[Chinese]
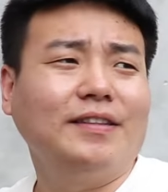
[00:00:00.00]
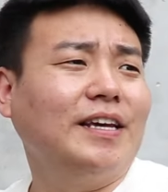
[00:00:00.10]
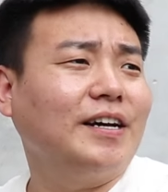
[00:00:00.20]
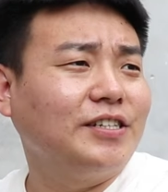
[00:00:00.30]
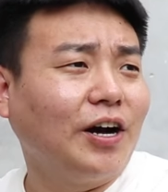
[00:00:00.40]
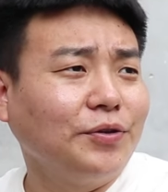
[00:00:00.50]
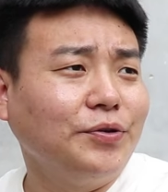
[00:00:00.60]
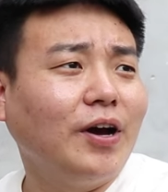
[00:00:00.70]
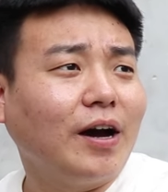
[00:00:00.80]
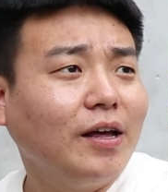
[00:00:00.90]
那个养
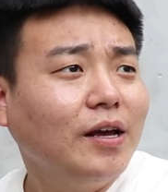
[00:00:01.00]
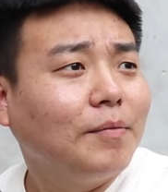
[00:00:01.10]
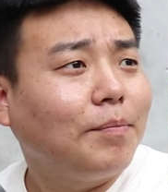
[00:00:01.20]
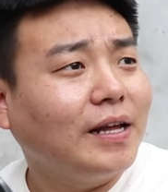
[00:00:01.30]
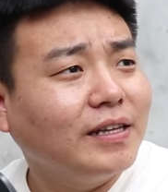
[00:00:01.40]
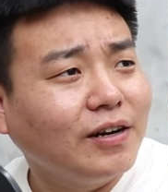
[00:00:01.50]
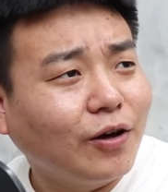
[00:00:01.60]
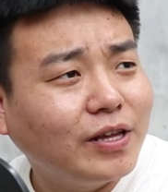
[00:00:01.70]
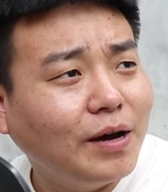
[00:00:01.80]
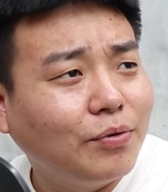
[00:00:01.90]
女把那个
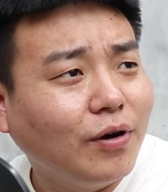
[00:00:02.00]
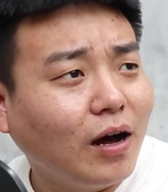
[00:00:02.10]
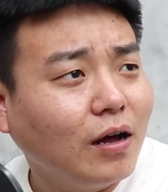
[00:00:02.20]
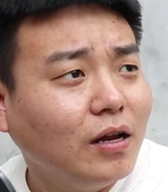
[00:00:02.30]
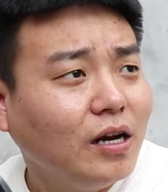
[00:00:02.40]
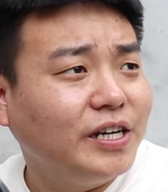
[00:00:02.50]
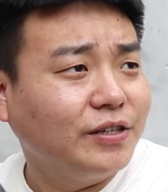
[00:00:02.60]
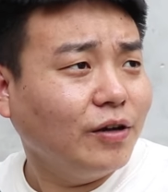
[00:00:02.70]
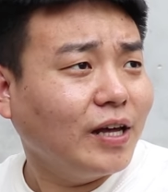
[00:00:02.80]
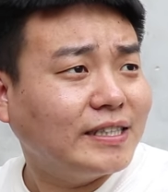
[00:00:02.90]
老太婆
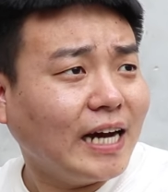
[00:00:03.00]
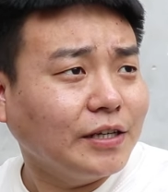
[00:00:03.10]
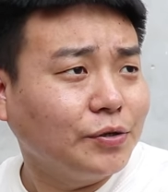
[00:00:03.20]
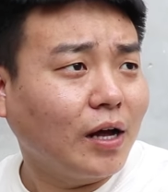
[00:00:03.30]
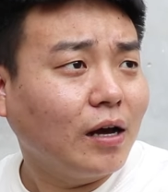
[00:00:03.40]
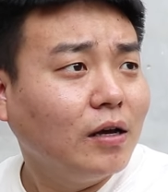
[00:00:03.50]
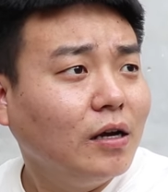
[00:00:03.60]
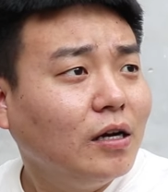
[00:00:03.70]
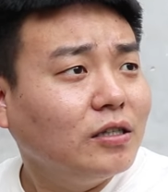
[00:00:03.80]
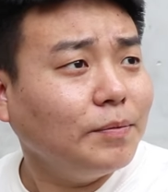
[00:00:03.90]
领到她家去了，
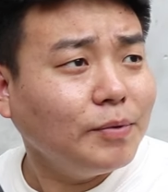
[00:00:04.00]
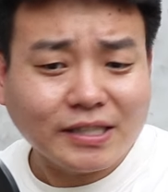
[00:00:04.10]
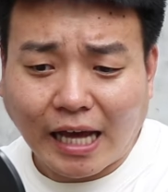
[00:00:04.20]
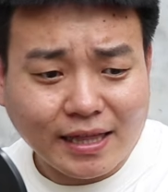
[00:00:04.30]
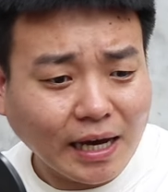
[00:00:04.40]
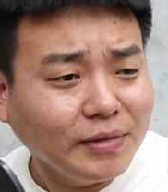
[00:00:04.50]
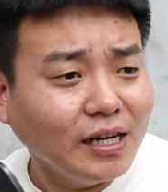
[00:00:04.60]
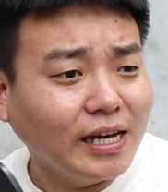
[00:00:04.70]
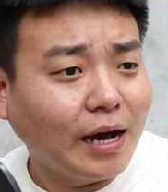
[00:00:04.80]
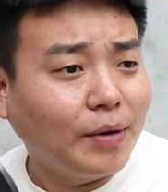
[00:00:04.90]
这不是打咱们
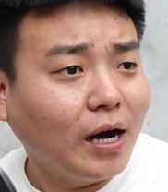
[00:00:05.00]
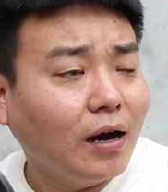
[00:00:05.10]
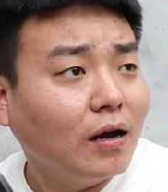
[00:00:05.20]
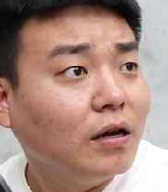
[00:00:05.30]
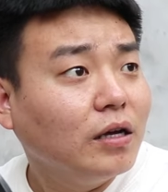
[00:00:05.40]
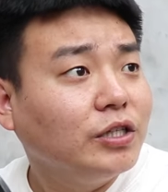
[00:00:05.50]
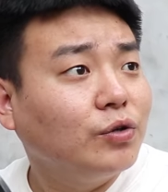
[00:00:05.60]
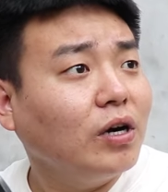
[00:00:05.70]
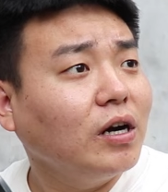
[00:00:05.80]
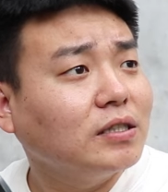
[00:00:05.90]
的脸吗？你
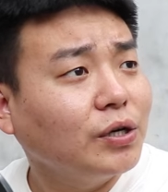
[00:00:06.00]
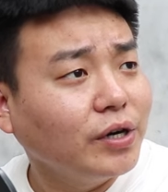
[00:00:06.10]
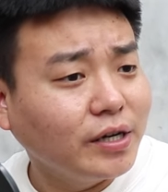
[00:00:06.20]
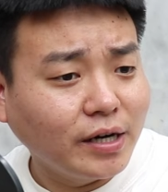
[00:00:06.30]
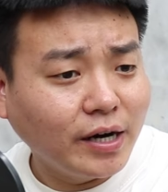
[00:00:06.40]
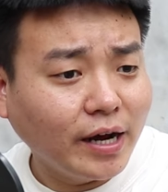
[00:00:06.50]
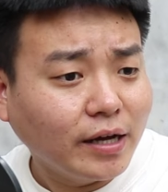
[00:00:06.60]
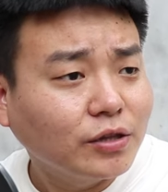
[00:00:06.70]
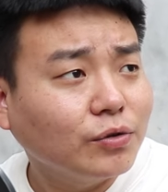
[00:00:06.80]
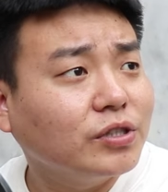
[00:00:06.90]
说让村里的人
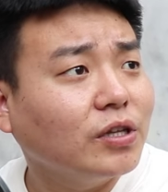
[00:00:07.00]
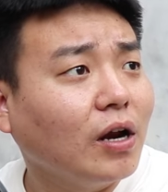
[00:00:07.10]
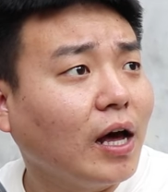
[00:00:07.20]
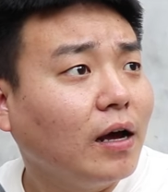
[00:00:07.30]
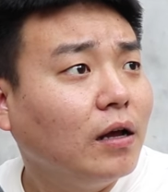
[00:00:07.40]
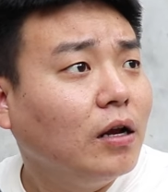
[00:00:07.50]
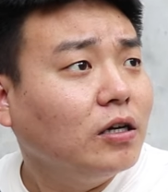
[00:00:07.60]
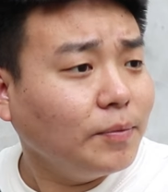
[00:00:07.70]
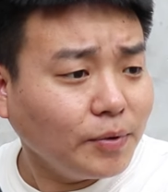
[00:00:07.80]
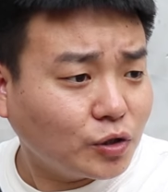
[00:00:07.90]
都知道了，
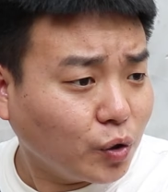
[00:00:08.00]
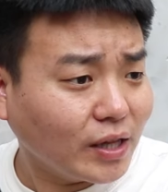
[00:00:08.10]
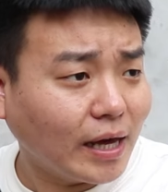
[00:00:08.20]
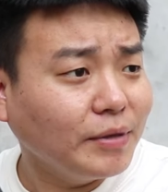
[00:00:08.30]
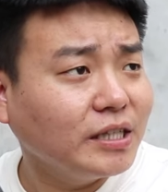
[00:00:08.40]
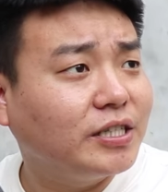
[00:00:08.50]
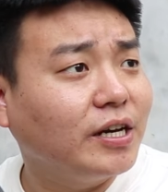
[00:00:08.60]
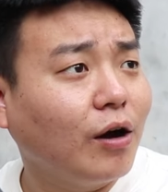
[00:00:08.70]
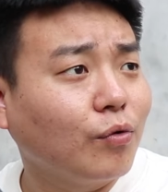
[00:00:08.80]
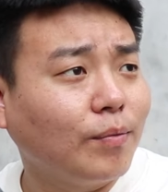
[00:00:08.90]
这不是戳咱们的脊
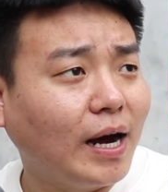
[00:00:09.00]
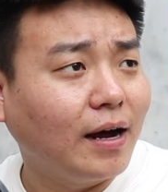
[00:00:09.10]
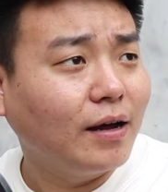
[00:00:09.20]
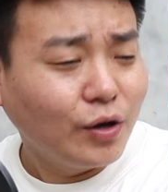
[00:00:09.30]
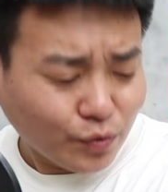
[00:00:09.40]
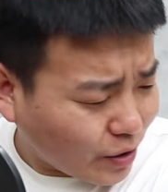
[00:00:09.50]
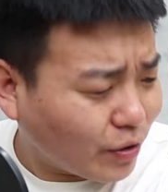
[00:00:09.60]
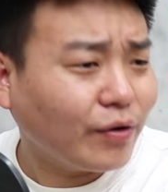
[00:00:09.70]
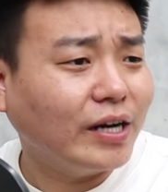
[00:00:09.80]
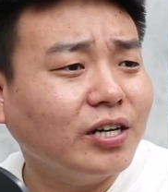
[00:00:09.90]
梁骨吗？快
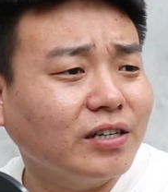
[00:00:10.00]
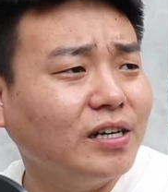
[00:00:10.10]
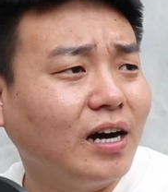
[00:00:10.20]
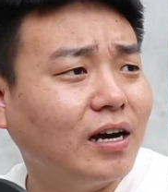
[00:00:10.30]
快快，上车！